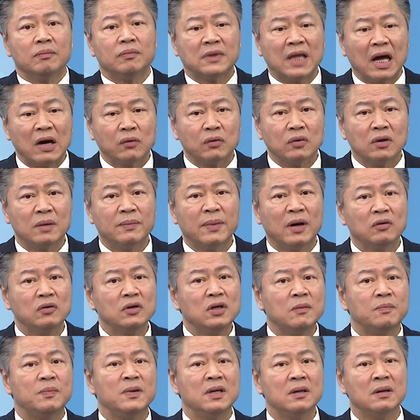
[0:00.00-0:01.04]
大陆的贸
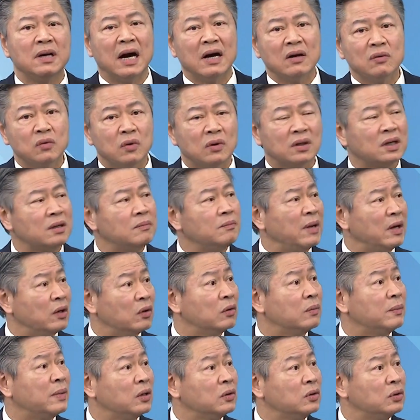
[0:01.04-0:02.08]
易比韩国跟美
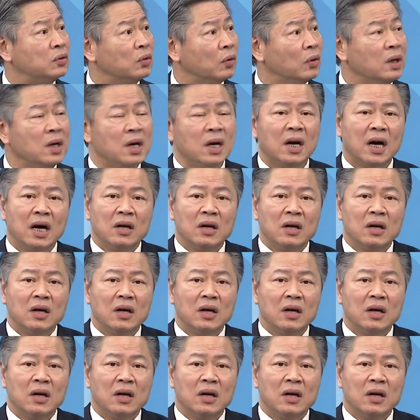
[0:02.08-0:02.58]
国的贸易多，